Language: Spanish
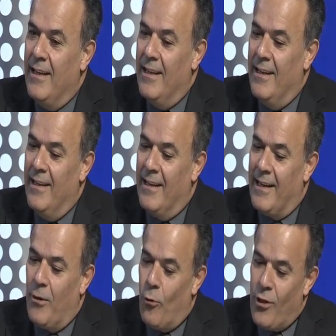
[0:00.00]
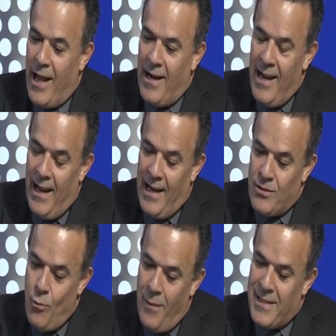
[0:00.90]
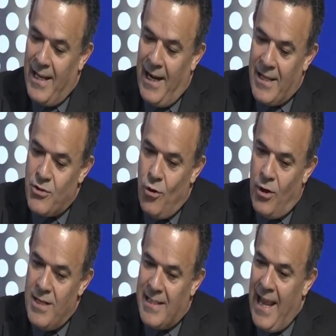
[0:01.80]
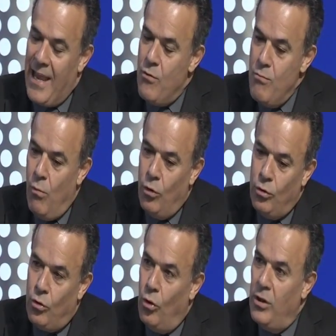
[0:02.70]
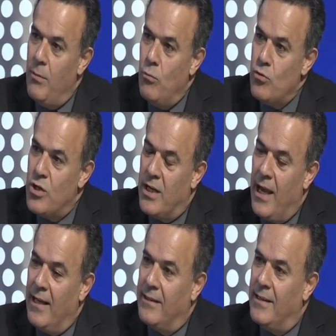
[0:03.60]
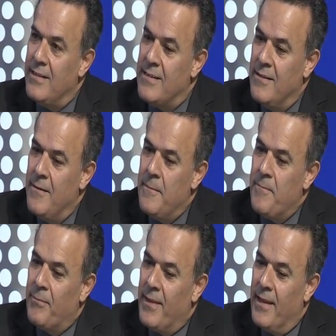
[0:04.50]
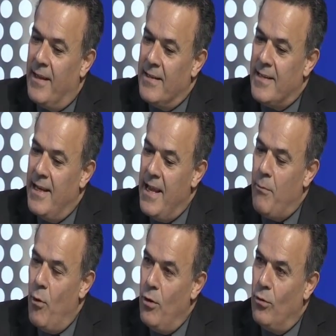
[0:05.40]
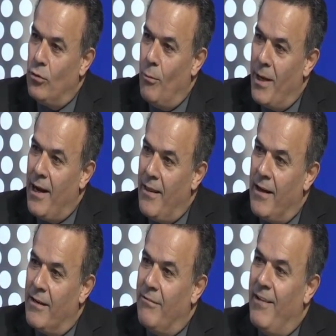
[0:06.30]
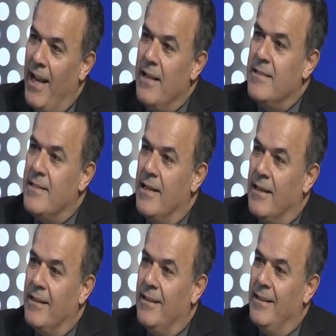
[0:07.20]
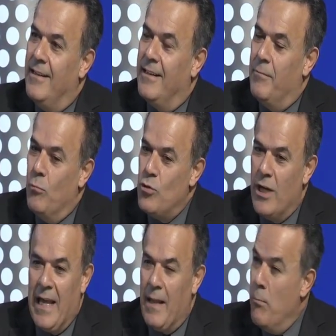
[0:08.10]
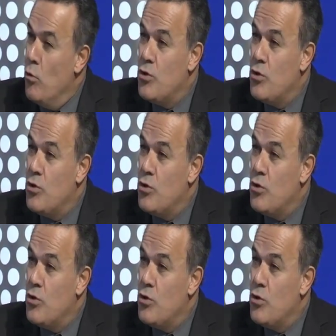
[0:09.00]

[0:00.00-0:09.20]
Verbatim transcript: eh, recordarle a las nuevas generaciones que hay un montón de música antes que sería bueno tomarla de referencia música de